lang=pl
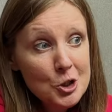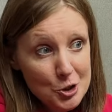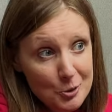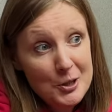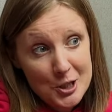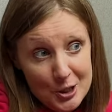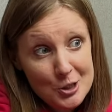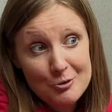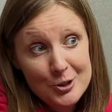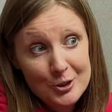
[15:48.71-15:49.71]
z imienia
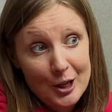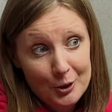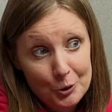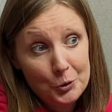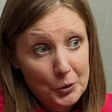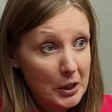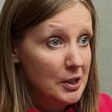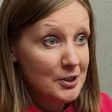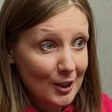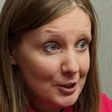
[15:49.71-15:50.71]
nazwiska, kto to
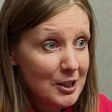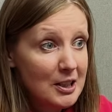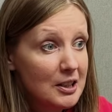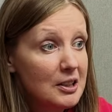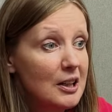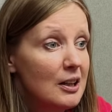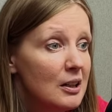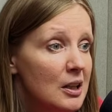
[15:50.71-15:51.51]
jest, a nie, nie,